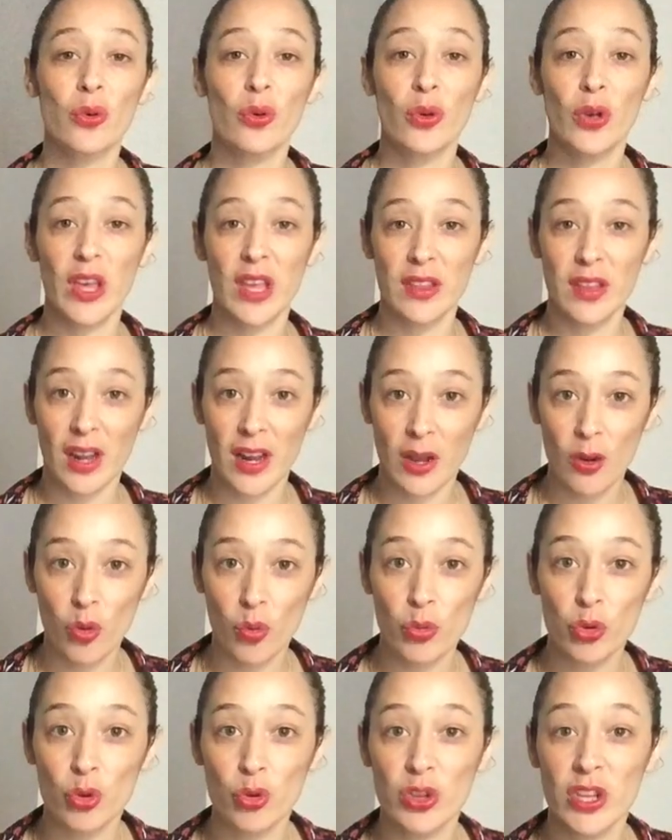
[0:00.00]
et dans la
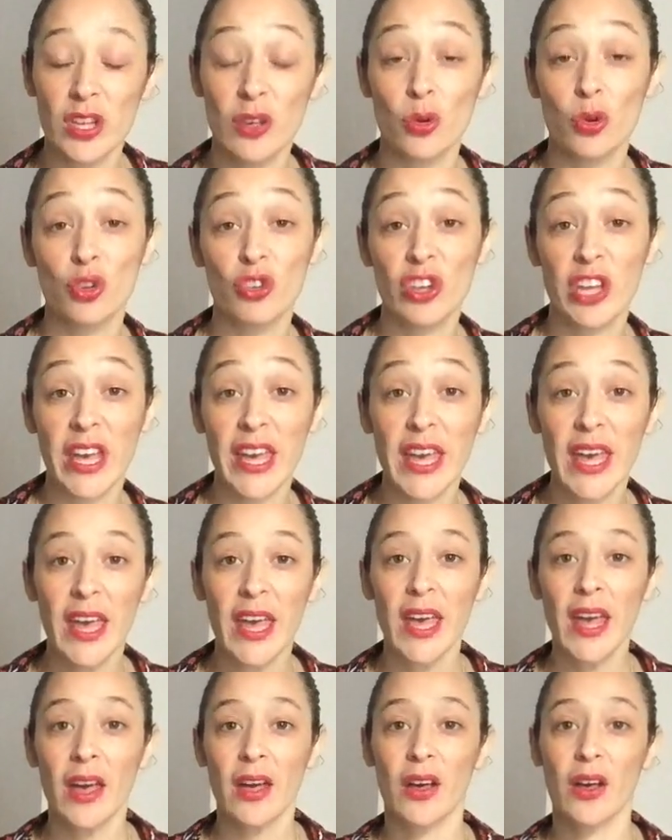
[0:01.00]
communauté que je crée
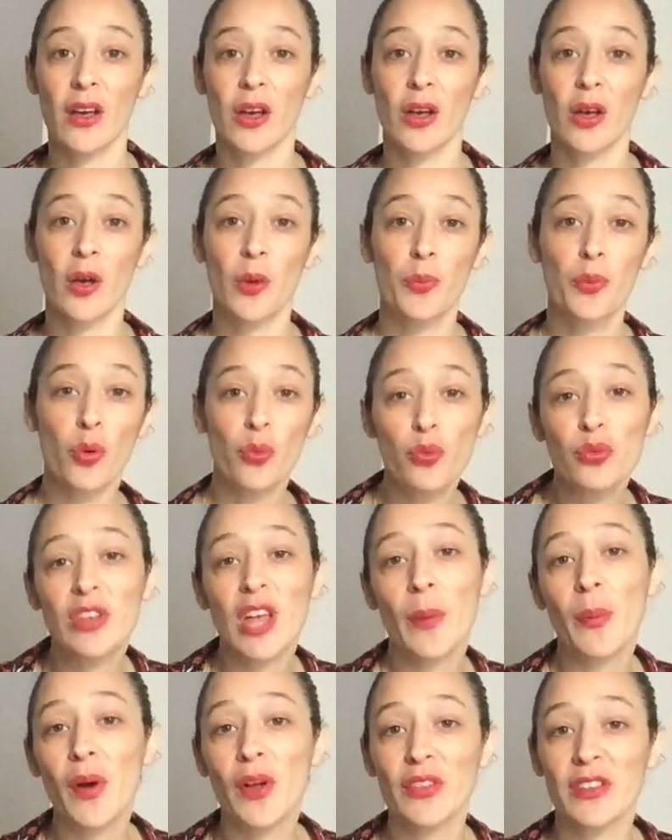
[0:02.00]
euh, pour vous
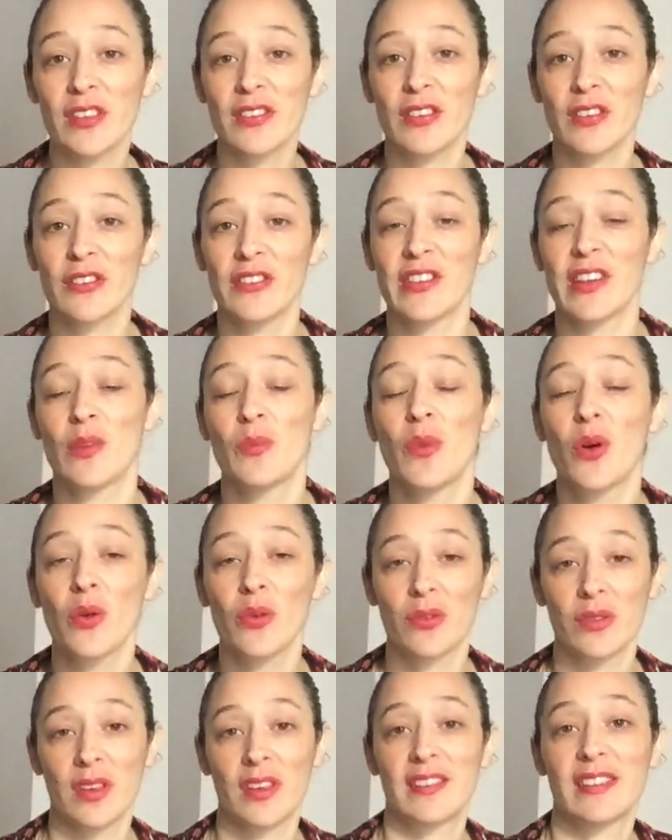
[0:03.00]
apprendre
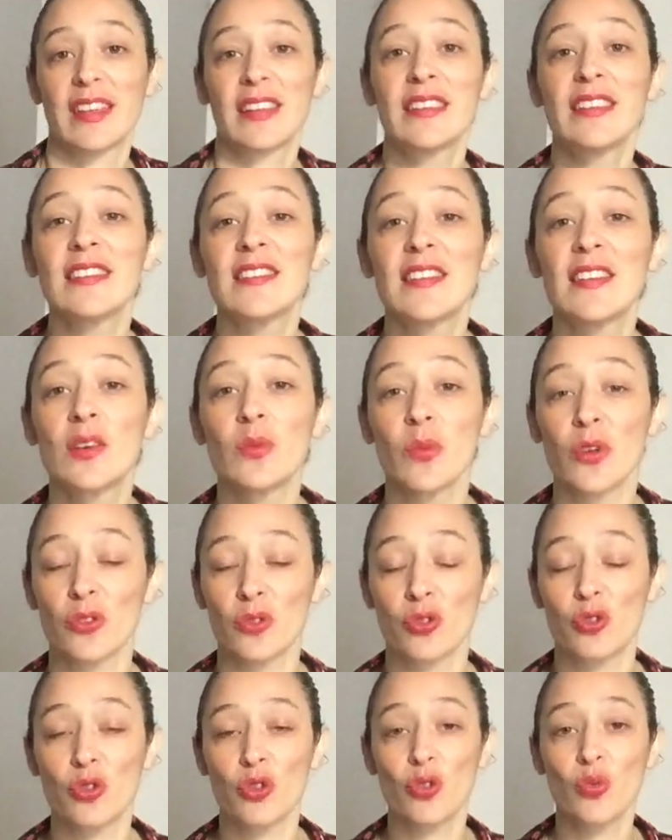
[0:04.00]
essentiellement et statistiquement de
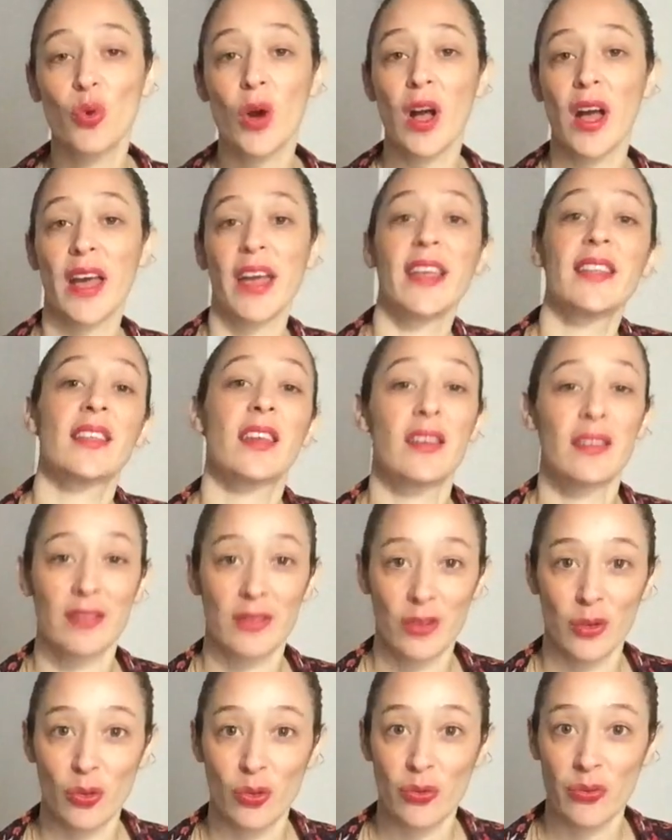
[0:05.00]
ce que je vois à être
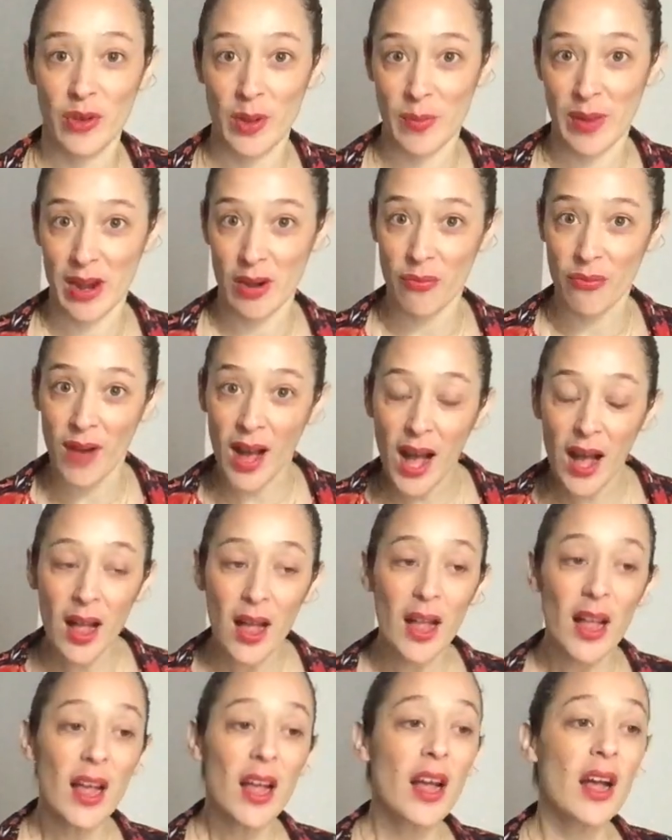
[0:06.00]
une femme alpha,
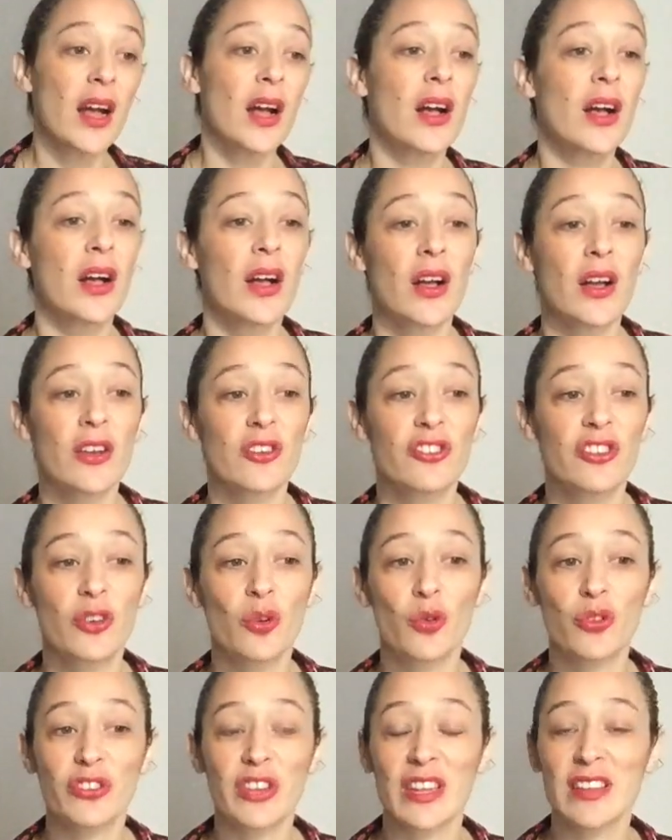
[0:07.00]
euh, j'ai
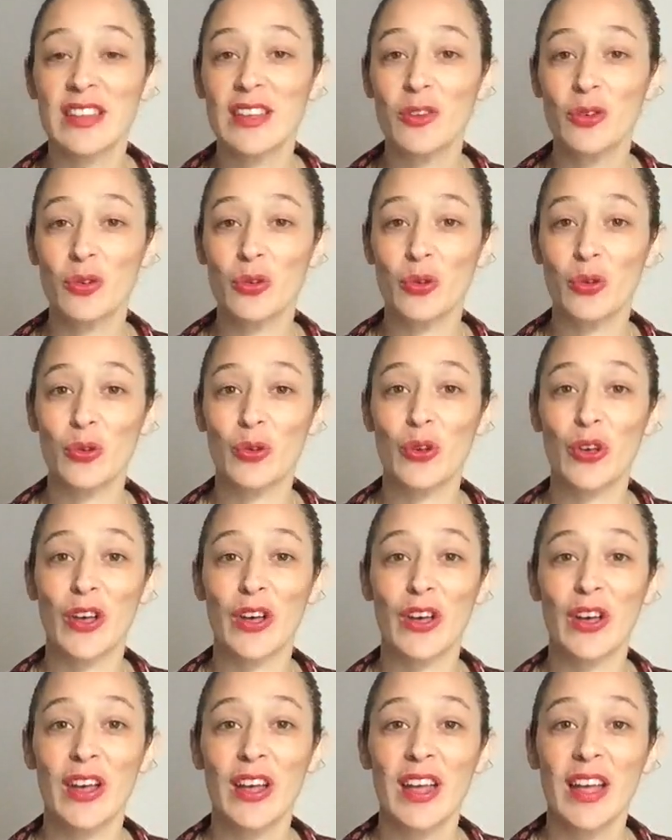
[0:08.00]
constaté
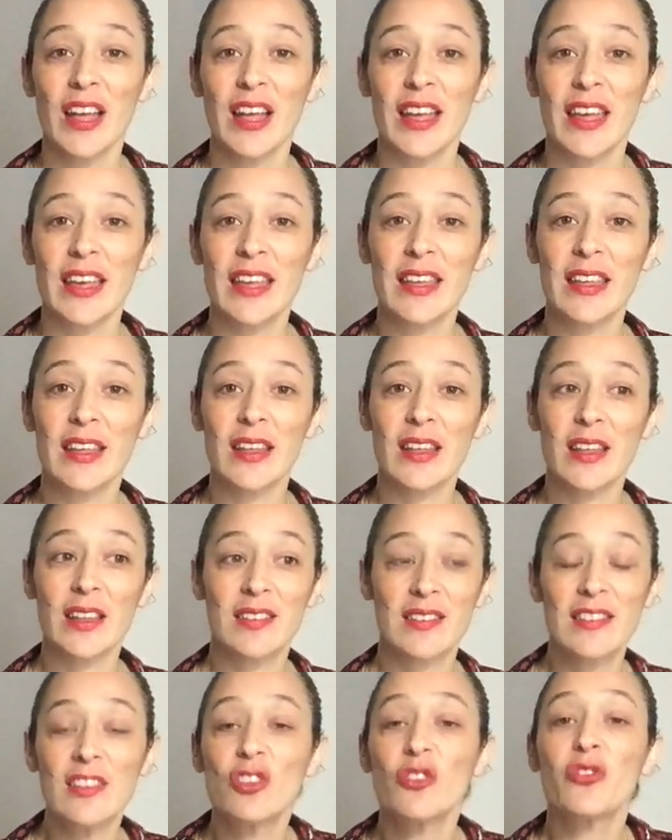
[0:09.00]
que
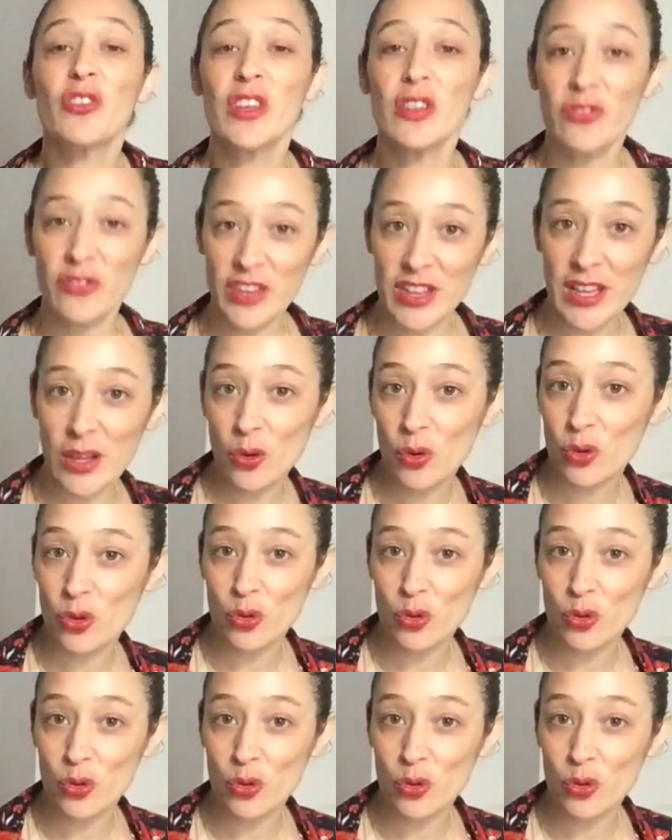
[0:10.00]
si je fais une vidéo,